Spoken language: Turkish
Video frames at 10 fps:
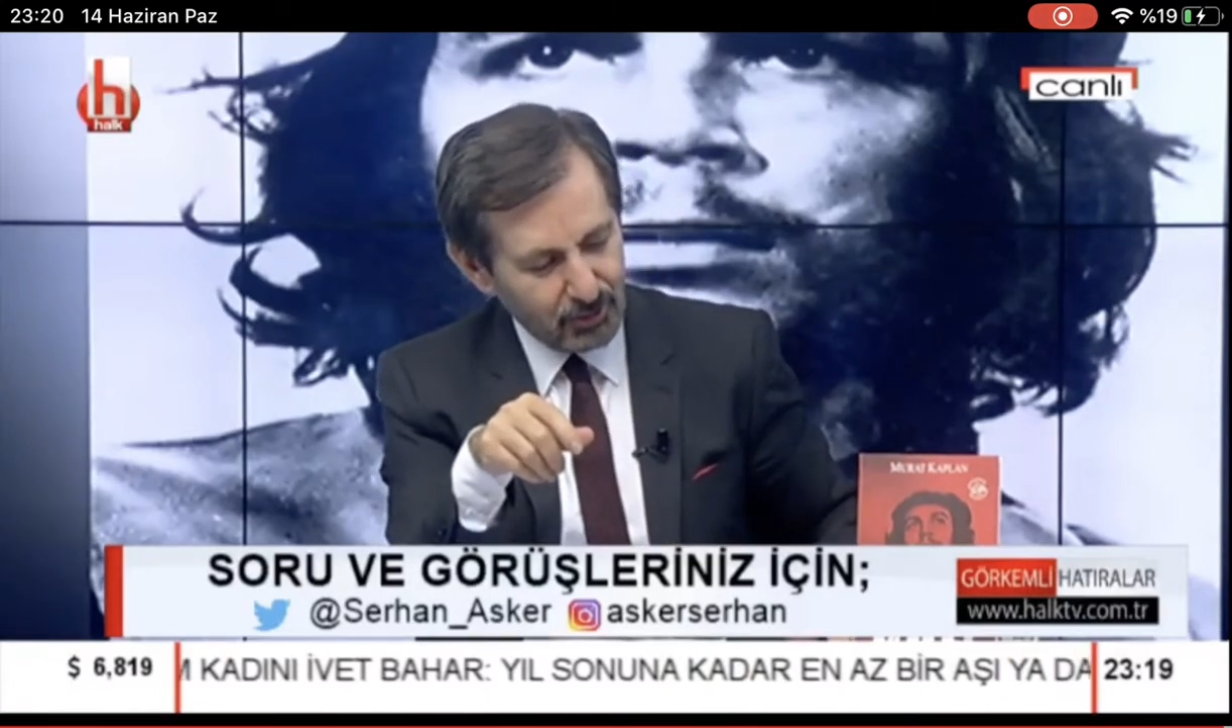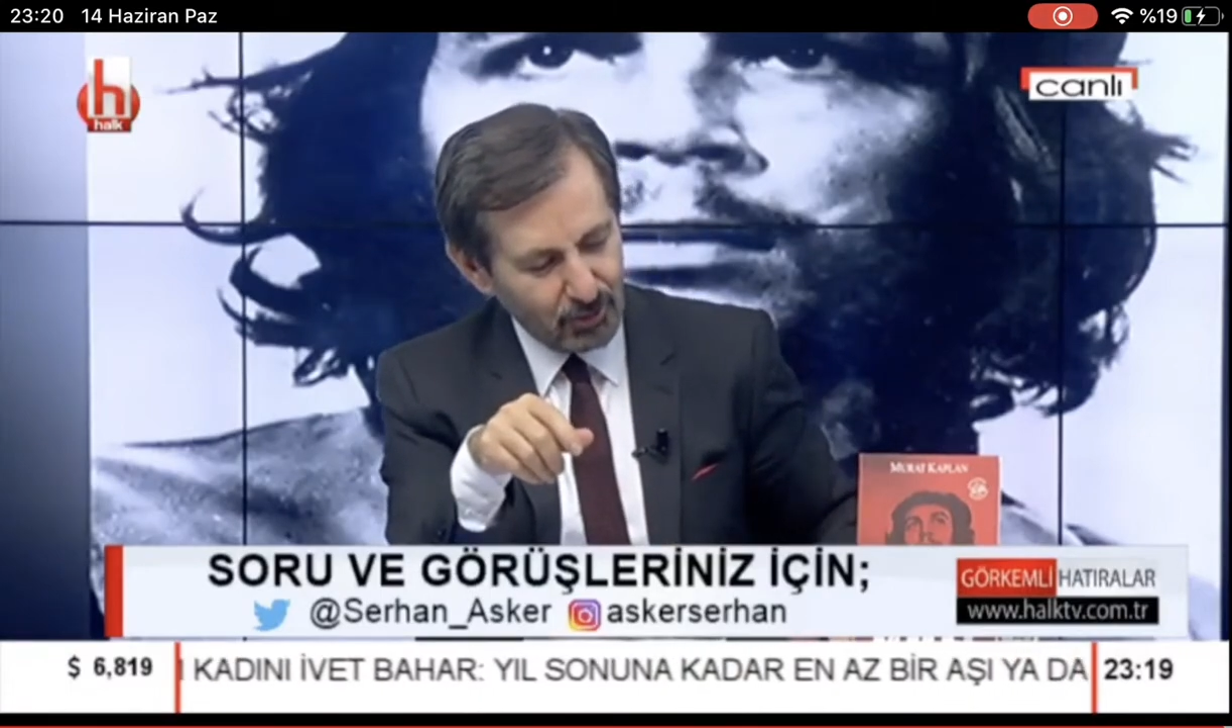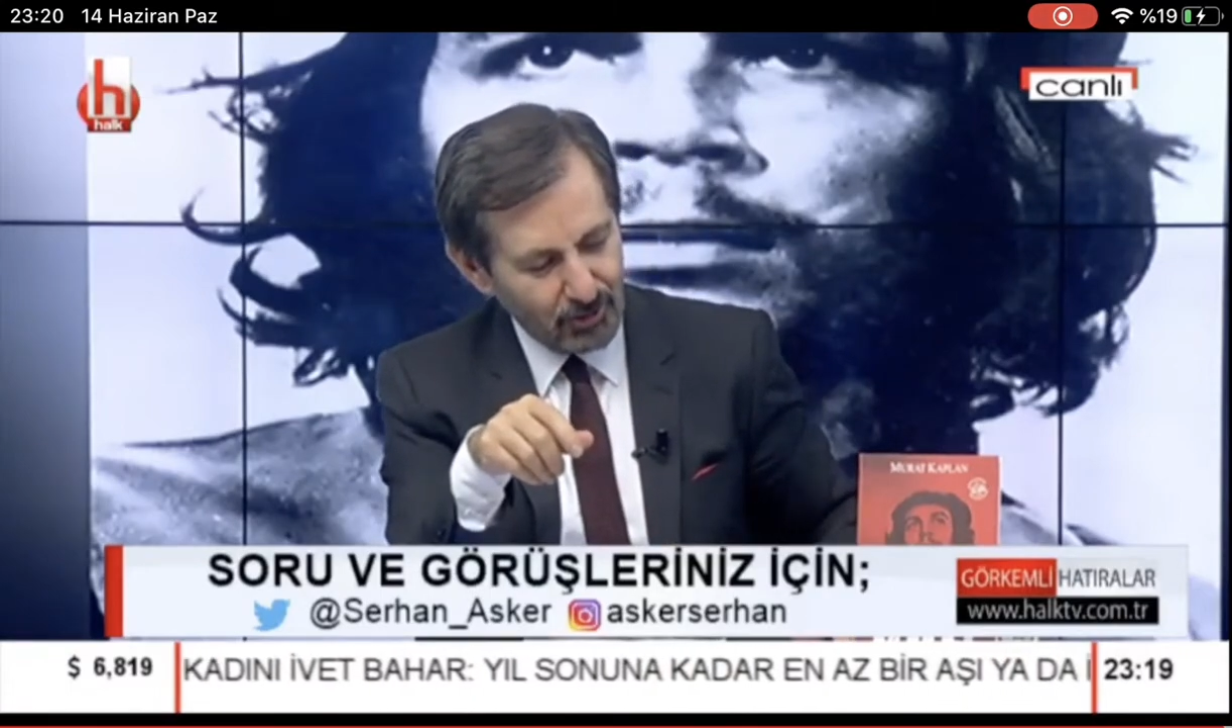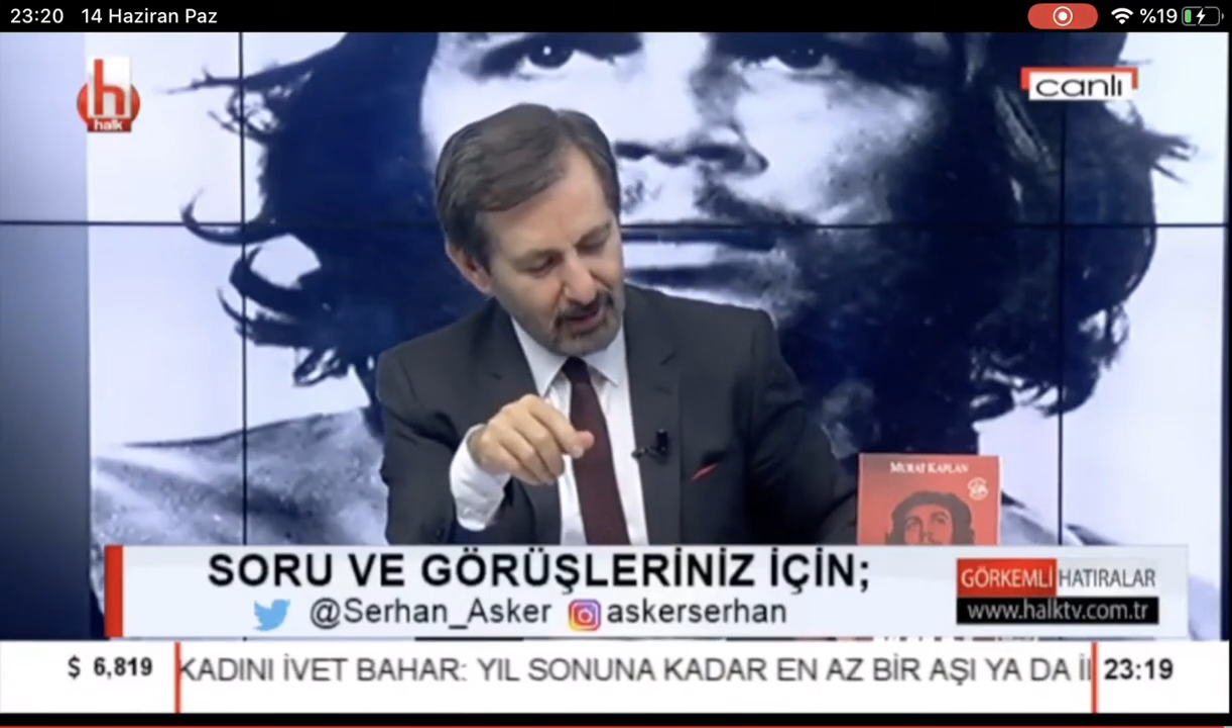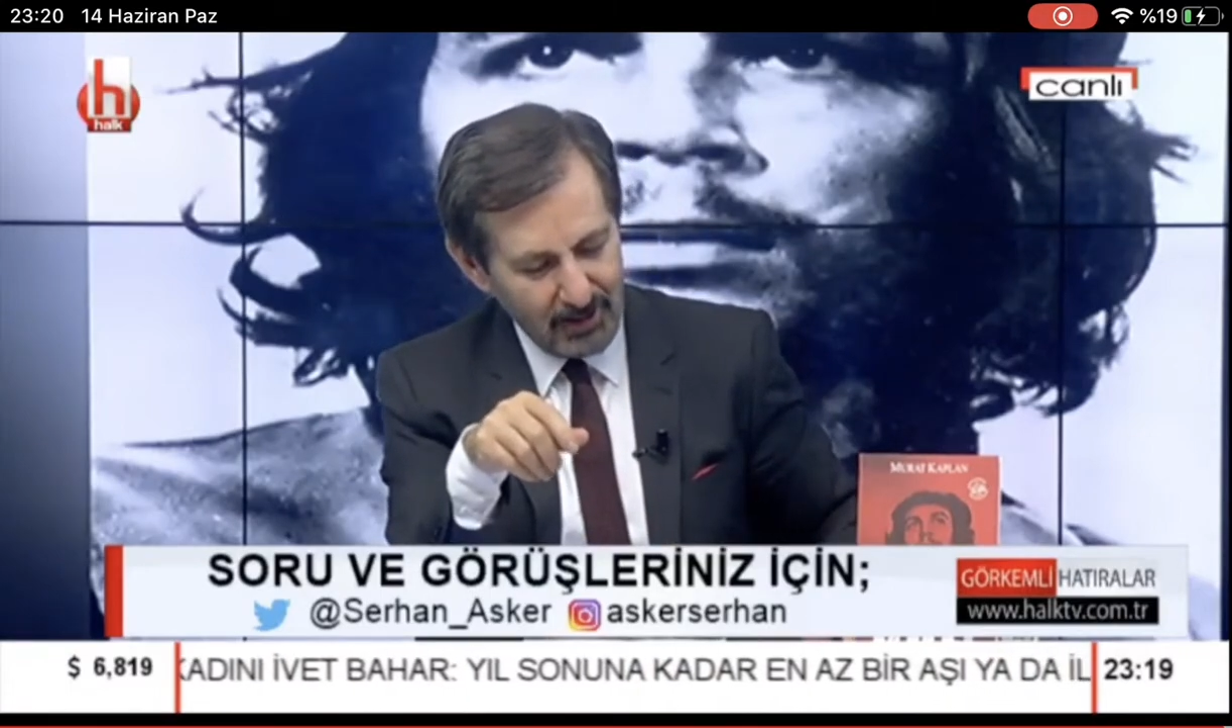
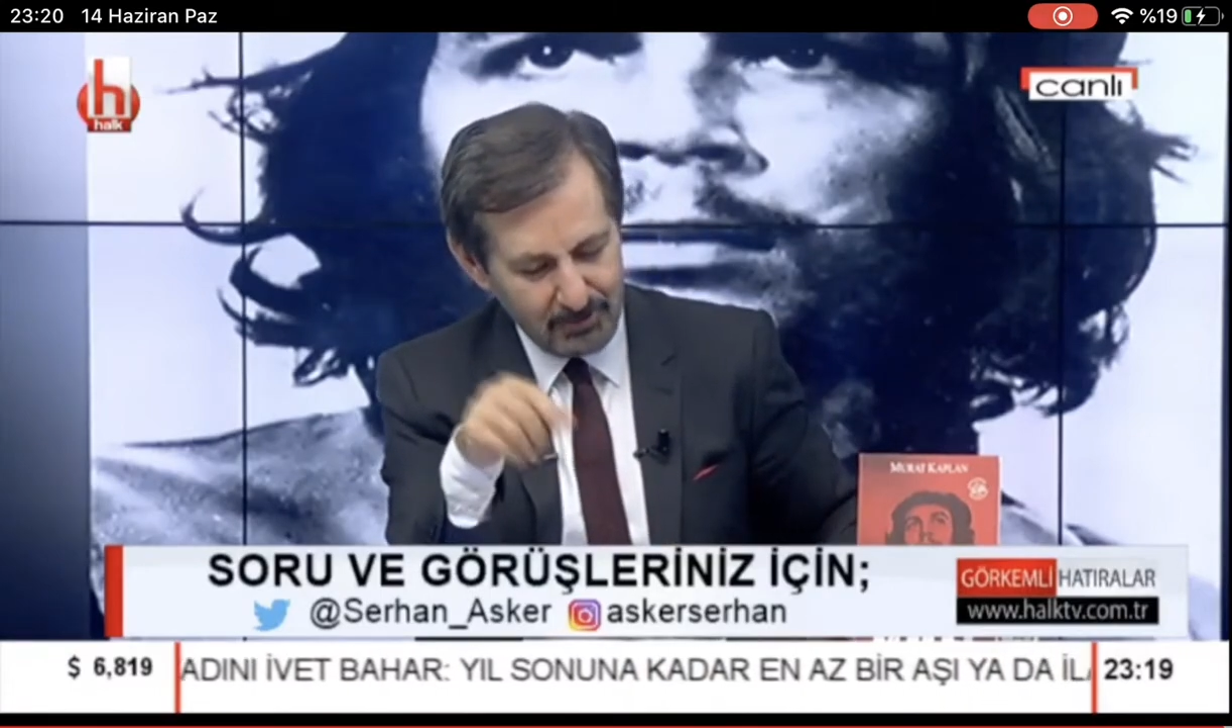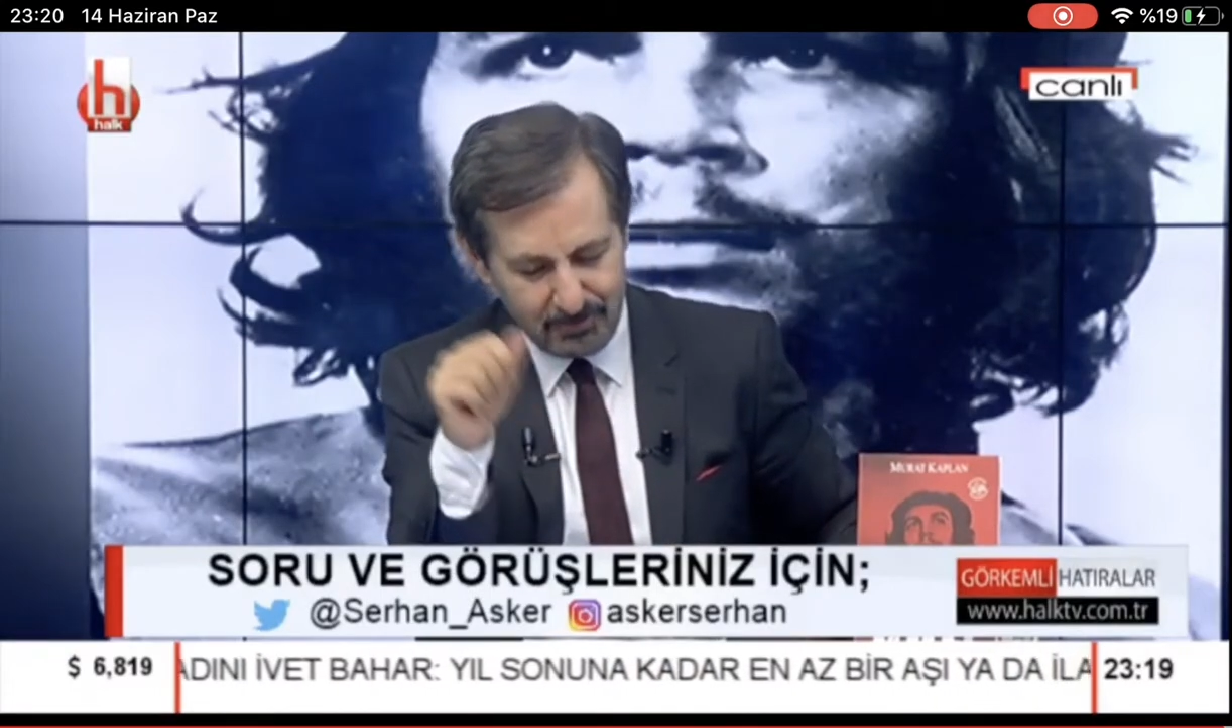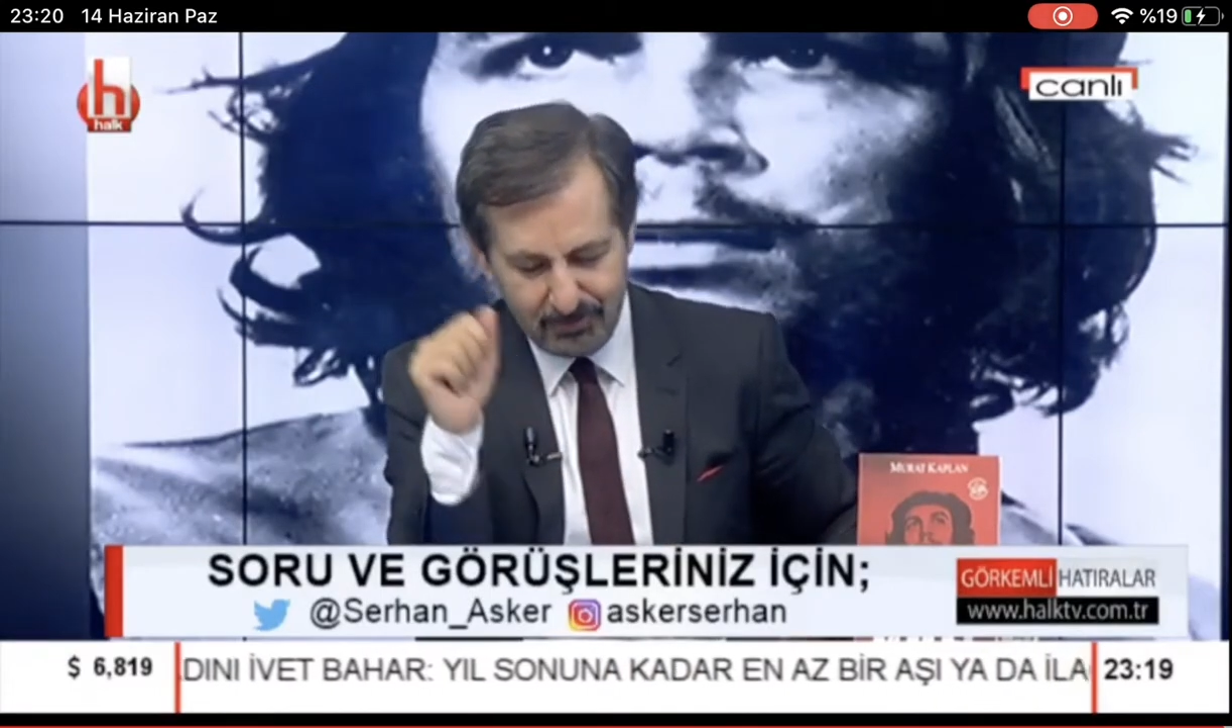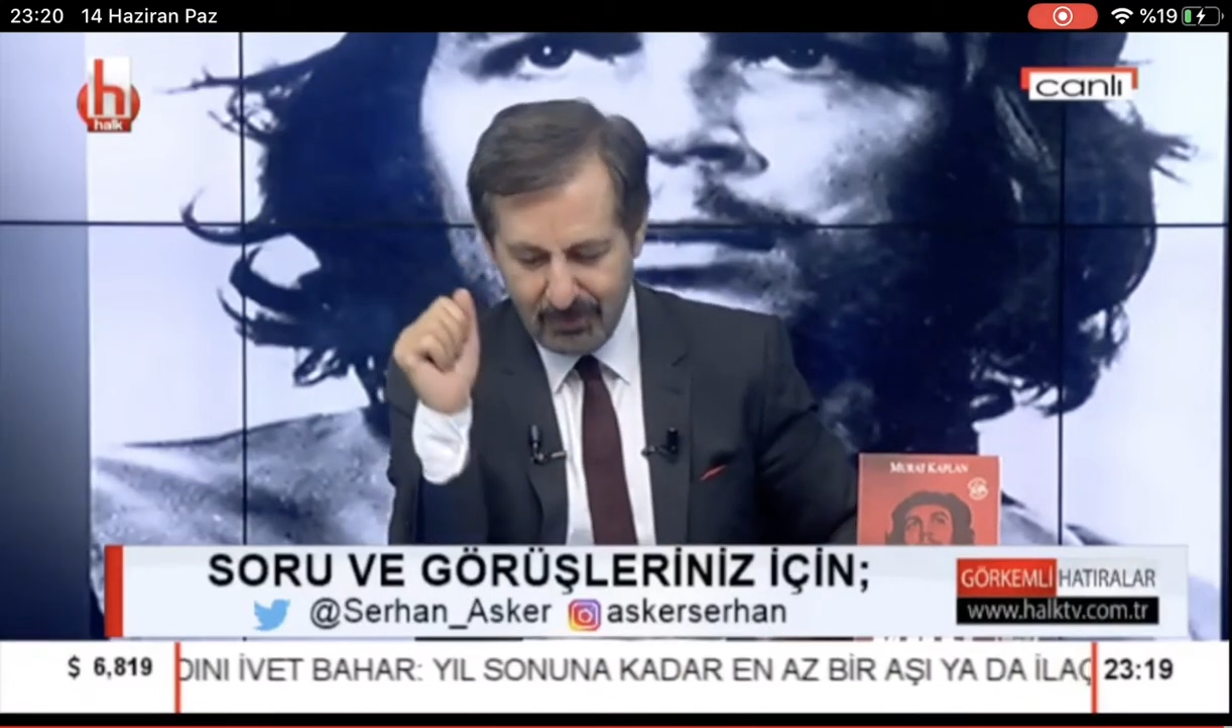sonra